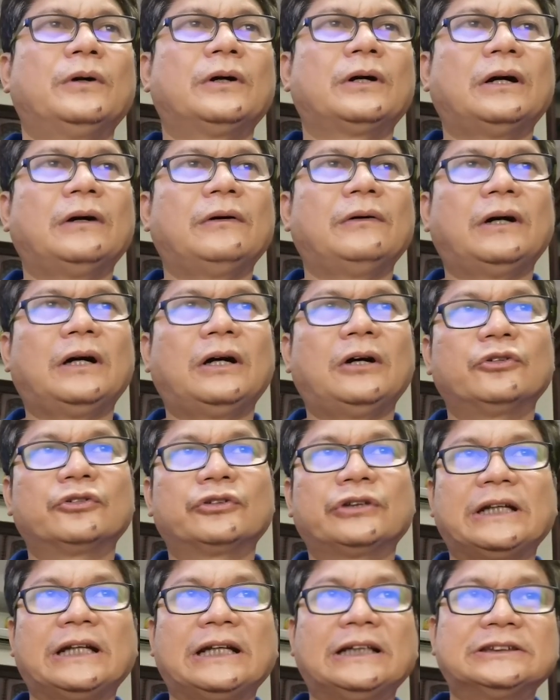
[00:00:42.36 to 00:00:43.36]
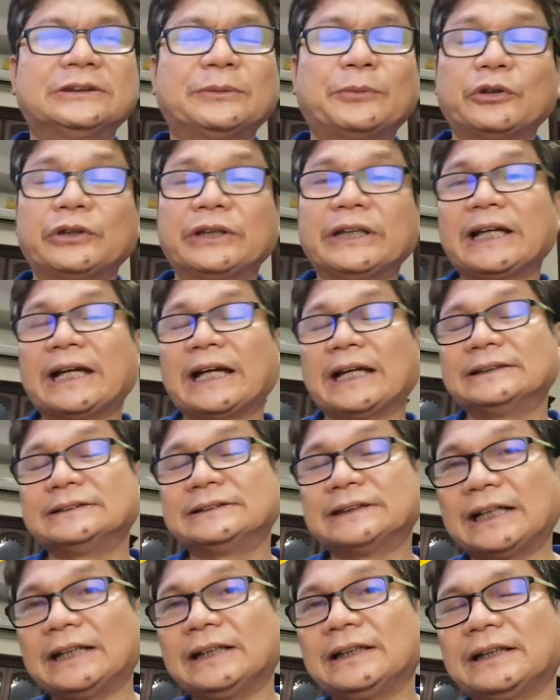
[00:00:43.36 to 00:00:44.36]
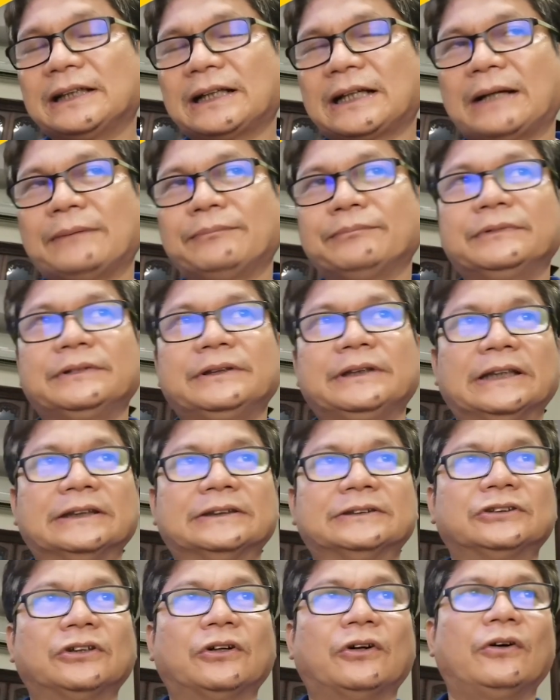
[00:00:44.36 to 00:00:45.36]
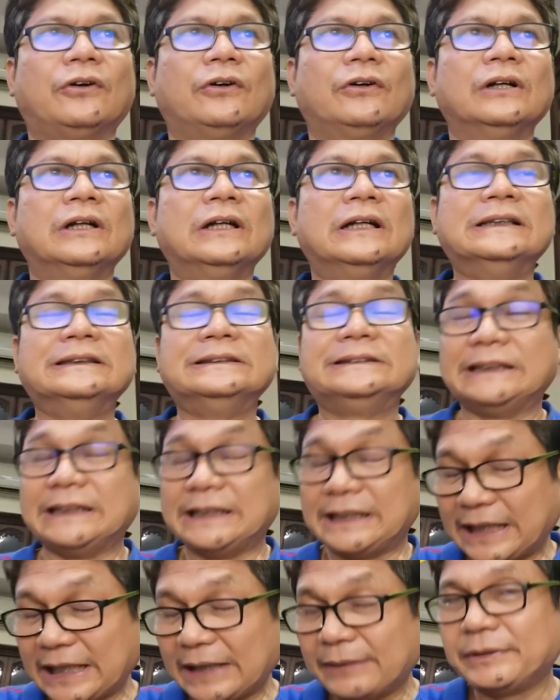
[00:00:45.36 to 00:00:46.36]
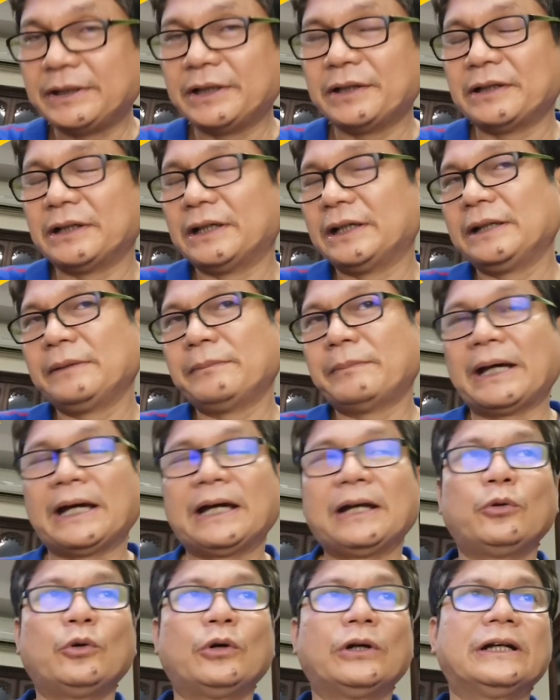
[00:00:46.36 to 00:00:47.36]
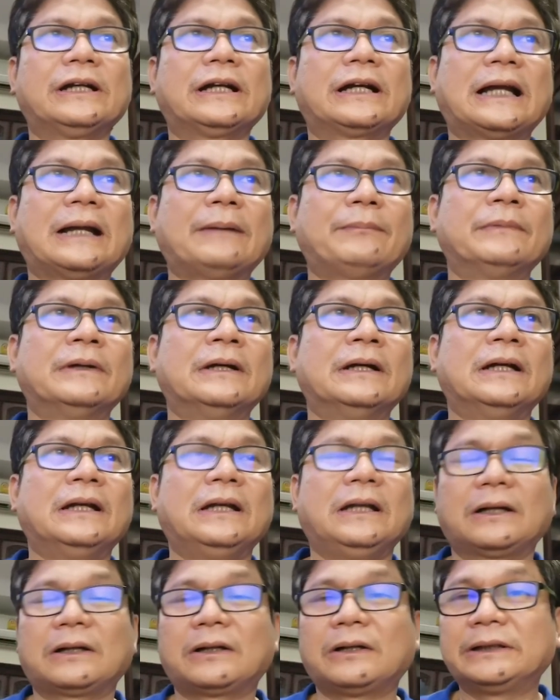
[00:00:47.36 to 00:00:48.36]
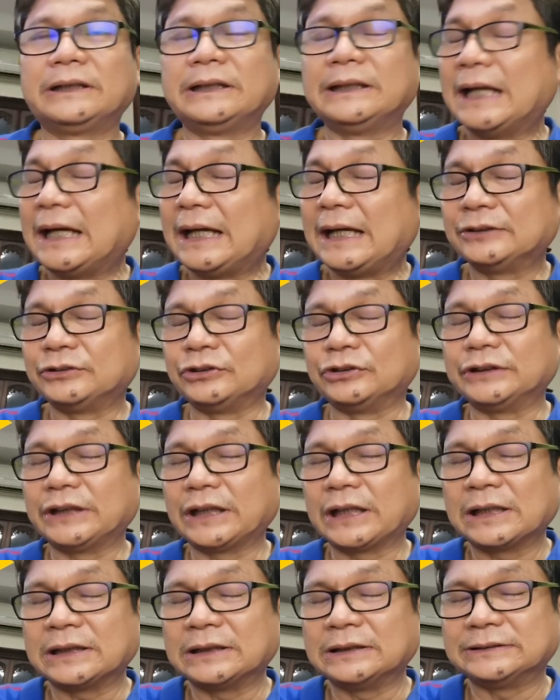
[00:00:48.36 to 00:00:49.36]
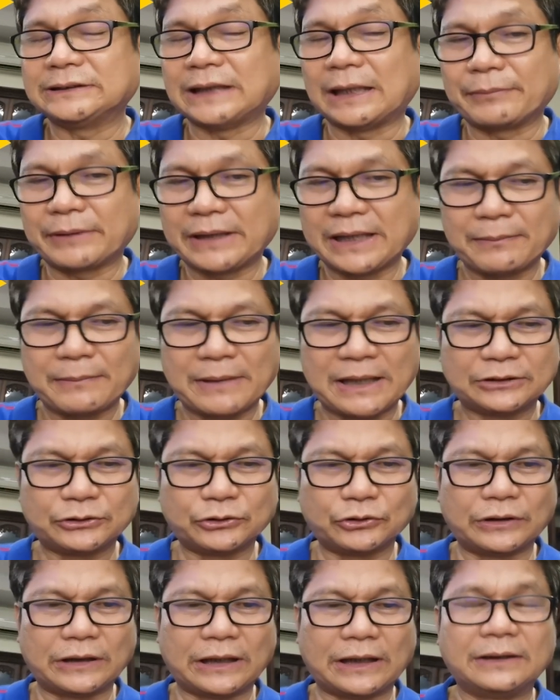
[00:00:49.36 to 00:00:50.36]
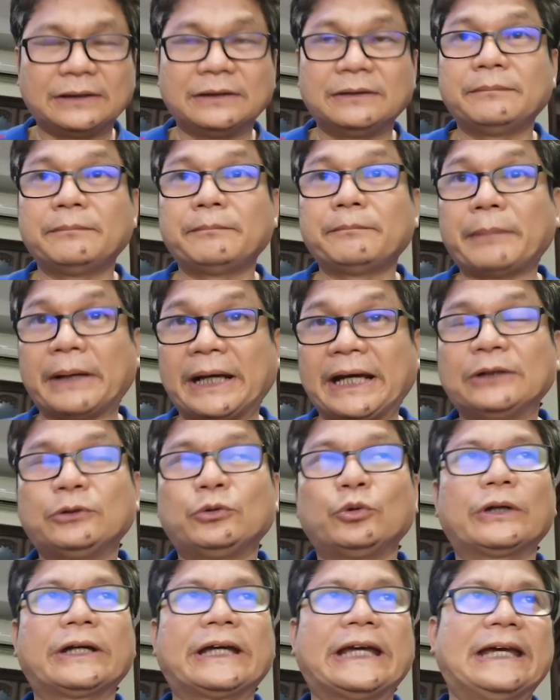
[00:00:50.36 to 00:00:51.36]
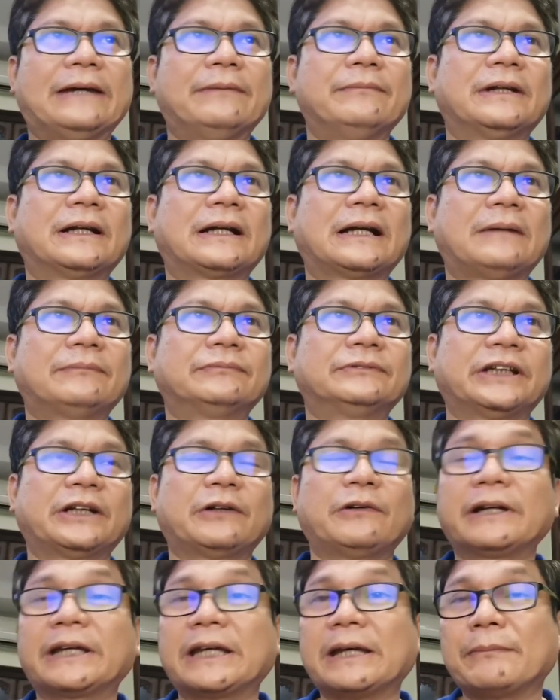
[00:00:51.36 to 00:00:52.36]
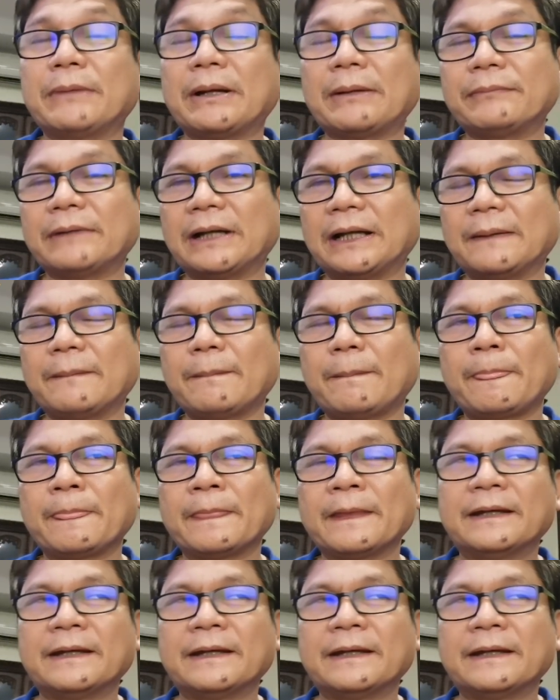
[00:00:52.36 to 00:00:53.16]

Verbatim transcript: พวกเขาเอาชนะสปอร์ติ้งแคนซัสนะครับ 7-2 4 เกมที่เหลือนี่แพ้รวดนะครับ แล้วก็ที่น่าสนใจก็คือ 3 เกมล่าสุดนั้นแพ้ทุกเกมนะครับ แต่ว่าเกมรับนั้น